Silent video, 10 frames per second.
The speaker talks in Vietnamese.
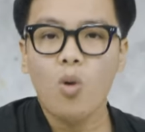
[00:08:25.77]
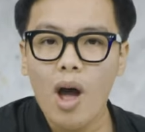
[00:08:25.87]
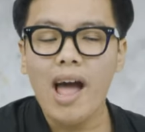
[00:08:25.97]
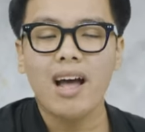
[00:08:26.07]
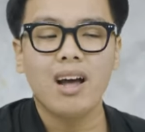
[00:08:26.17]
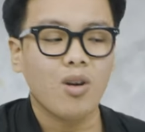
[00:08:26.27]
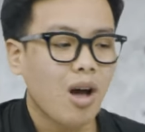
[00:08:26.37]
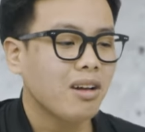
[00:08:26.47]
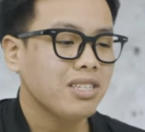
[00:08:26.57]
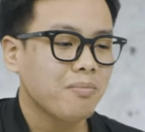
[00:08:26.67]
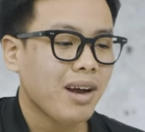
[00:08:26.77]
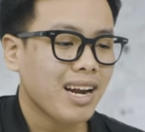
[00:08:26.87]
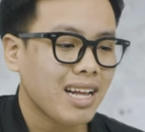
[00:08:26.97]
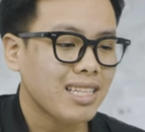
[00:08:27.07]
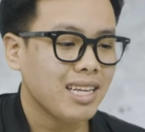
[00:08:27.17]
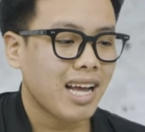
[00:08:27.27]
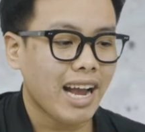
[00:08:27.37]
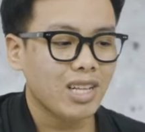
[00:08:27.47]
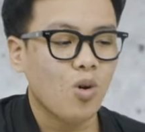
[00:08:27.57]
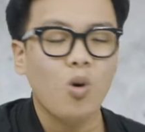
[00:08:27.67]
loa, loa ở chiếc máy này thì
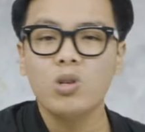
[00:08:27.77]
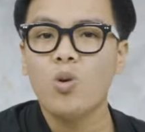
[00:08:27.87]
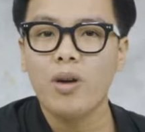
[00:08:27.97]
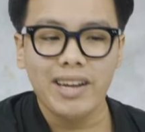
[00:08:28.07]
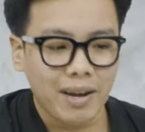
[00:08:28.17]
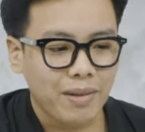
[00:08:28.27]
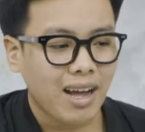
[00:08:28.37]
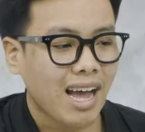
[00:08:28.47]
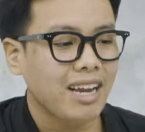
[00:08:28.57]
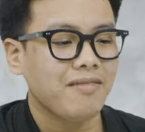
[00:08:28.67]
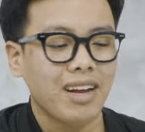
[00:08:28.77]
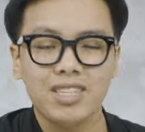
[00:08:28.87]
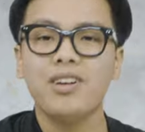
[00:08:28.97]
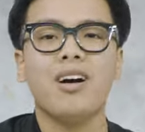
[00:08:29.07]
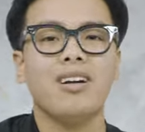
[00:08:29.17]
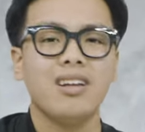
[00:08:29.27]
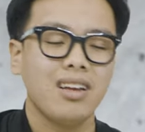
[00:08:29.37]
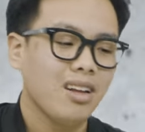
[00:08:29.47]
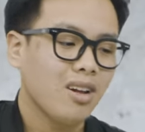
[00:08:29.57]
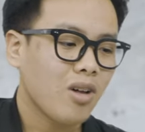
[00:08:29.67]
hay thôi rồi anh em ạ, hay vãi chưởng.
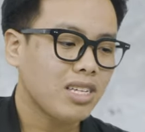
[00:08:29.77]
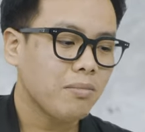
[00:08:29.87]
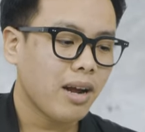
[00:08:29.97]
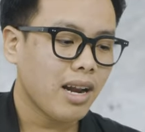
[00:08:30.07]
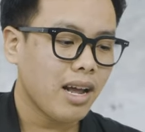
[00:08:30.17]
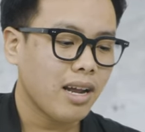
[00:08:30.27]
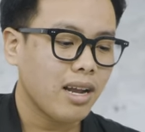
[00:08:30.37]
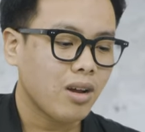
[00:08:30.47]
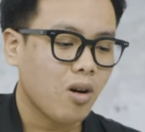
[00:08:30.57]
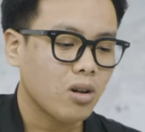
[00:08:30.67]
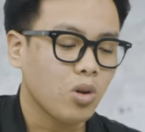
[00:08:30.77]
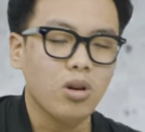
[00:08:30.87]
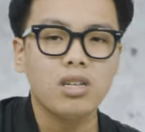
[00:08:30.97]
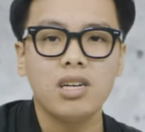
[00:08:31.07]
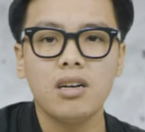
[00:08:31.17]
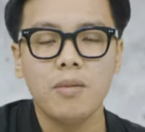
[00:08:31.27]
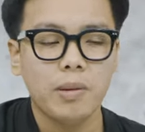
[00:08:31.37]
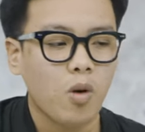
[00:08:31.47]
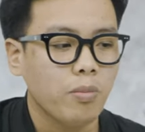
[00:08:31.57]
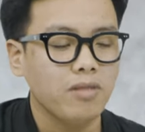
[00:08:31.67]
Loa chiếc máy này còn tốt hơn chiếc G mười
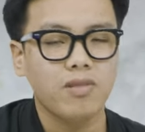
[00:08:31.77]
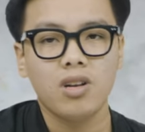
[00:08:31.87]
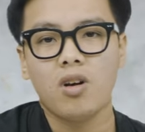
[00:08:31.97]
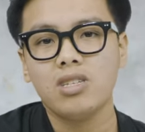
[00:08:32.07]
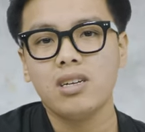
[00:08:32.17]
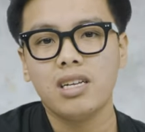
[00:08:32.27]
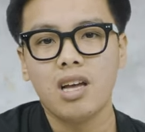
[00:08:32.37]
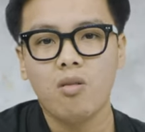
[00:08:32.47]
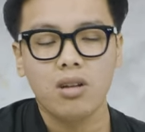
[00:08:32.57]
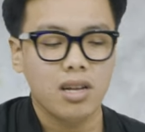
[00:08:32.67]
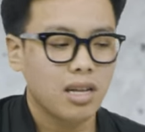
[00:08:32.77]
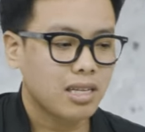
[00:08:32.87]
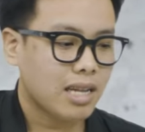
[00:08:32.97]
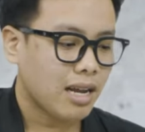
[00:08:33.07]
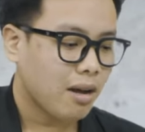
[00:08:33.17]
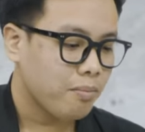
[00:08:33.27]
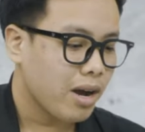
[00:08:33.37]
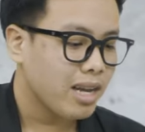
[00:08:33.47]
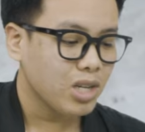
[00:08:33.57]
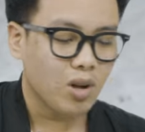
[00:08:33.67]
bốn mình vừa nói trước đây xong. Giải âm
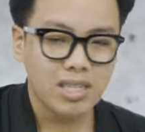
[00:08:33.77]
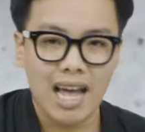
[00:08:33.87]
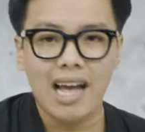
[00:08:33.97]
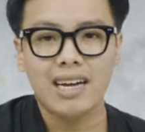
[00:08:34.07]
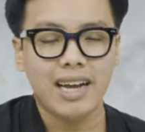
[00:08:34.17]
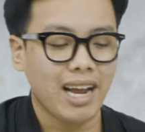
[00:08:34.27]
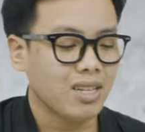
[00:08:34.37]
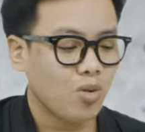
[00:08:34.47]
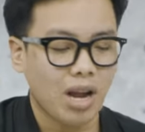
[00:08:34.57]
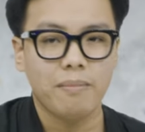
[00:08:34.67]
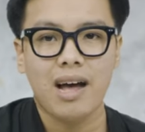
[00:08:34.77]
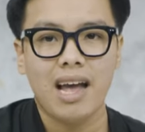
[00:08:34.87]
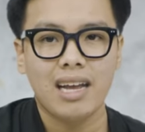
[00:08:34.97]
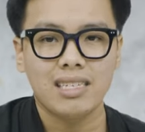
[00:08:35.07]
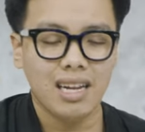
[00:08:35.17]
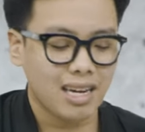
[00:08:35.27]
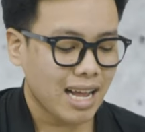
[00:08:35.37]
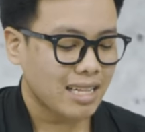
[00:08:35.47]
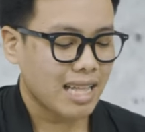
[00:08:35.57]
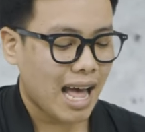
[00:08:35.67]
bass rõ ràng, nghe thoải mái, rất là
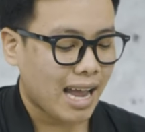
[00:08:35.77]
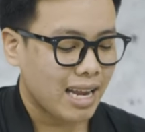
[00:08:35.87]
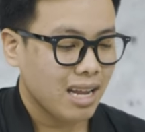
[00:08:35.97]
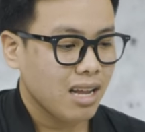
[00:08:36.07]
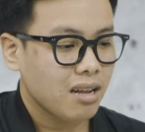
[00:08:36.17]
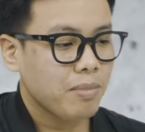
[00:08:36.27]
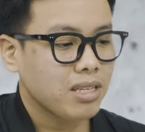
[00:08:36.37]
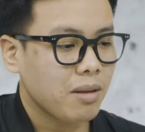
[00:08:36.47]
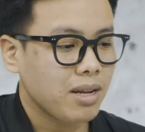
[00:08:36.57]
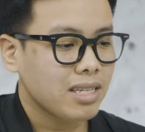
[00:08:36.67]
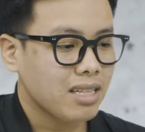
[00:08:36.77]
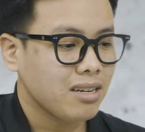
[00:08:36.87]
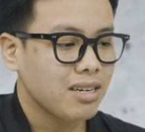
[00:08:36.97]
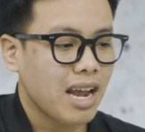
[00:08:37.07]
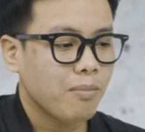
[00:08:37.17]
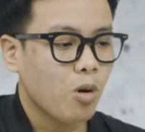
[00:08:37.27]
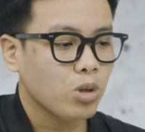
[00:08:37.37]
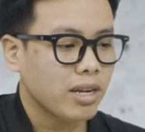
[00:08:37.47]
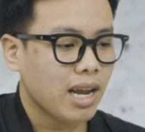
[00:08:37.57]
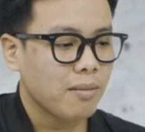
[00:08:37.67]
đanh tai. Bây giờ mình sẽ thử demo
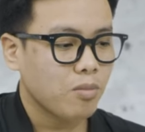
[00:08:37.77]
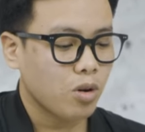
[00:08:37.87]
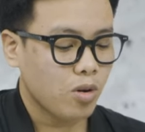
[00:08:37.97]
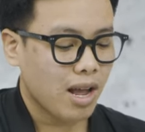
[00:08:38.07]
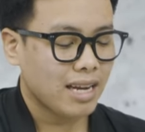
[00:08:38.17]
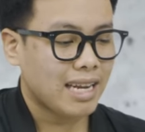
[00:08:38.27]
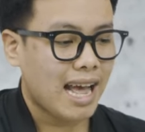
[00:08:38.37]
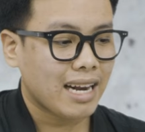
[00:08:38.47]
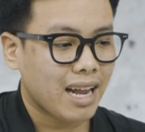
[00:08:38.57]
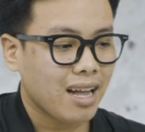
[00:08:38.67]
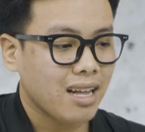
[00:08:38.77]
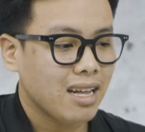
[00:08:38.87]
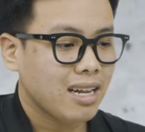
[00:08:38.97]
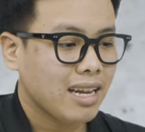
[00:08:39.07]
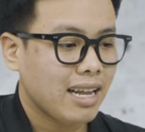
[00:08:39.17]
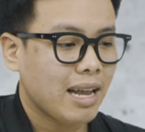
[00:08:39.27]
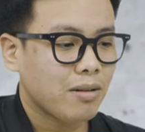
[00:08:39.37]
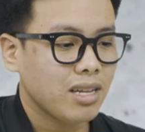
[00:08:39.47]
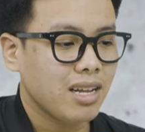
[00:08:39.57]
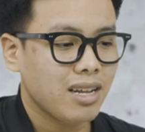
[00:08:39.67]
cho anh em một loại nhạc nhé, để anh em
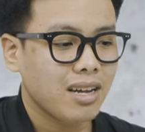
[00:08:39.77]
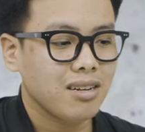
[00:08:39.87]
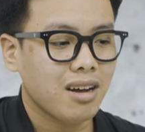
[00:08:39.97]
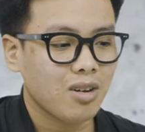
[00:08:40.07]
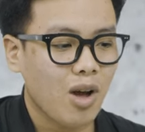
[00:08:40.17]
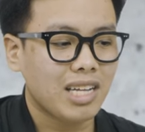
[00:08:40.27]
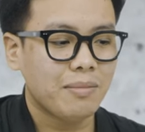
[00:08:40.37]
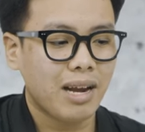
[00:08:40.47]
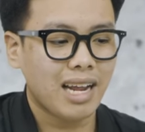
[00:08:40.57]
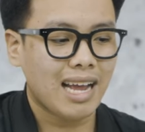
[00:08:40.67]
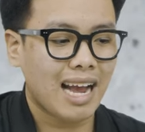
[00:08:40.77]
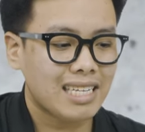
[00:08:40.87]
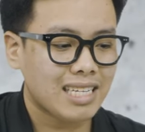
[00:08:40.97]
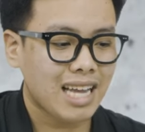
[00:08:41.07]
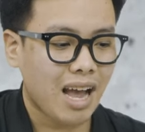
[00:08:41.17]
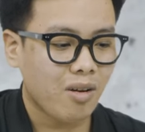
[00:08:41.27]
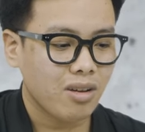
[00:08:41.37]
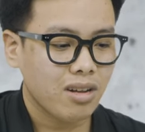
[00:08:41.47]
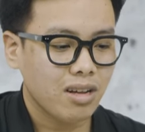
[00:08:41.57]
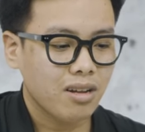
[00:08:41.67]
có thể định hình được loa chiếc máy này hay ra sao.
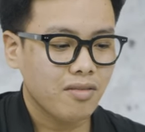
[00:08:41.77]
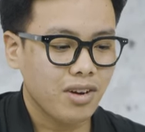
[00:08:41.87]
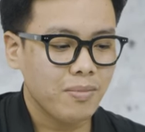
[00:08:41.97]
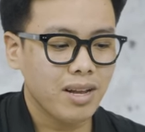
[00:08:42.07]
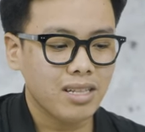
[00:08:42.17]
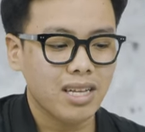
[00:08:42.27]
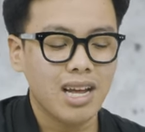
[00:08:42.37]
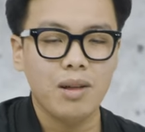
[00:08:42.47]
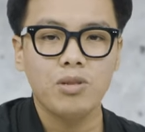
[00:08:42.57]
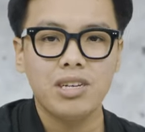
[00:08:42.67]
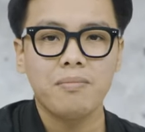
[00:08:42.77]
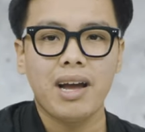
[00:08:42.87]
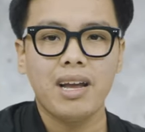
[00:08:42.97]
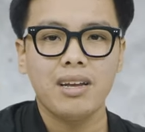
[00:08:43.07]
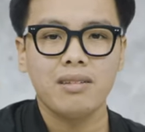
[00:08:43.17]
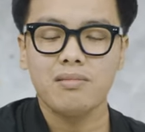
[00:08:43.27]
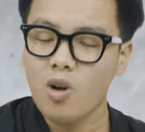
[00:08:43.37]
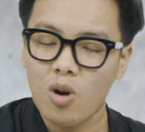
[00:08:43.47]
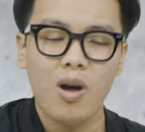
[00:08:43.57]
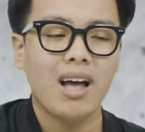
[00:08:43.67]
Với mình thì đây là một chiếc máy
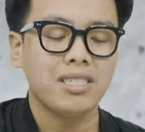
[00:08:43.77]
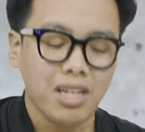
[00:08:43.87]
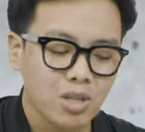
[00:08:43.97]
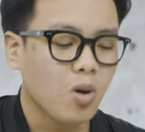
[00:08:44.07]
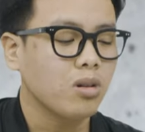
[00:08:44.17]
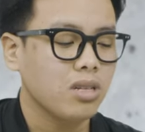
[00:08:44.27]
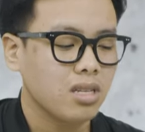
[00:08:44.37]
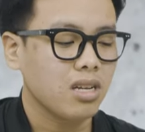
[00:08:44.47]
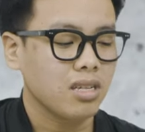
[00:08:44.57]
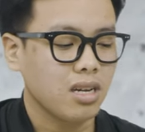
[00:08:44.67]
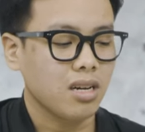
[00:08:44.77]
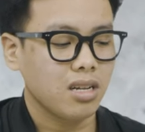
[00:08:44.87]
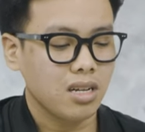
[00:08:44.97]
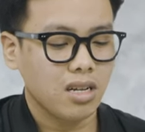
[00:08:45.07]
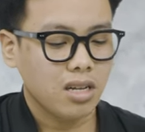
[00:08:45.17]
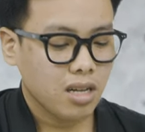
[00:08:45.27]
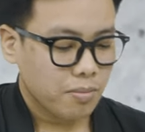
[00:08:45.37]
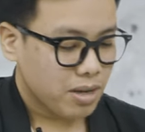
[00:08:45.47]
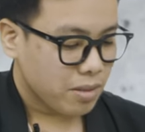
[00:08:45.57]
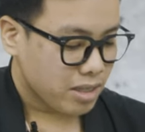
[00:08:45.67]
có loa rất tốt, thực sự.
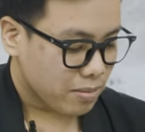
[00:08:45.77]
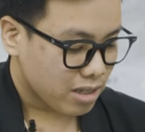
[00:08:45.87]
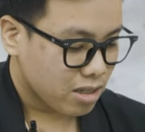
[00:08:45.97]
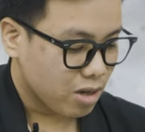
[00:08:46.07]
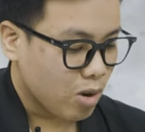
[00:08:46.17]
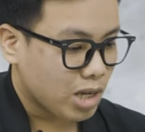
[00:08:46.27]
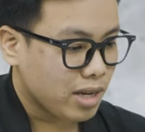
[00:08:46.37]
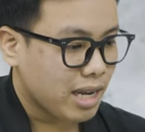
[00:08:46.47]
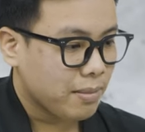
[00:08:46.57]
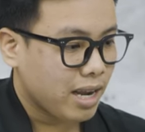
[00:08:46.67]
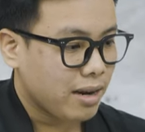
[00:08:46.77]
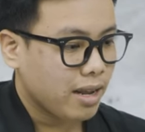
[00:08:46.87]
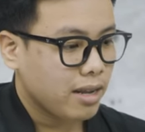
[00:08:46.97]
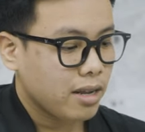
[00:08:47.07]
Bây giờ mình sẽ bật thử loa cho anh em nghe này.